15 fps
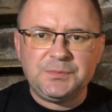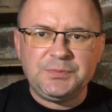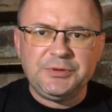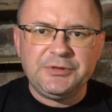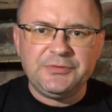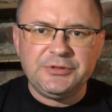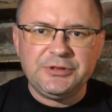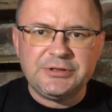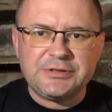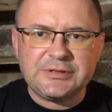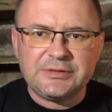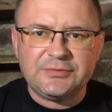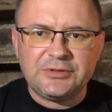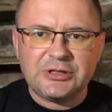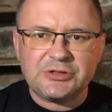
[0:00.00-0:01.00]
piwnic
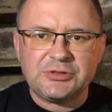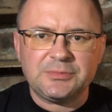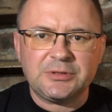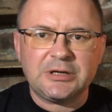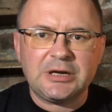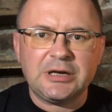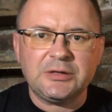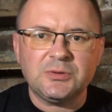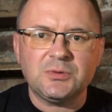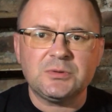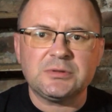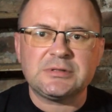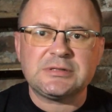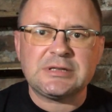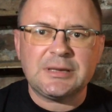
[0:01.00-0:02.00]
w naszym kraju.
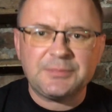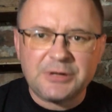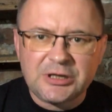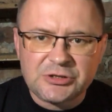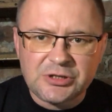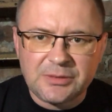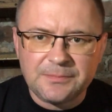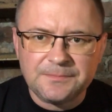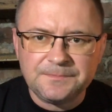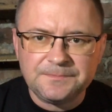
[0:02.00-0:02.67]
Zapraszam.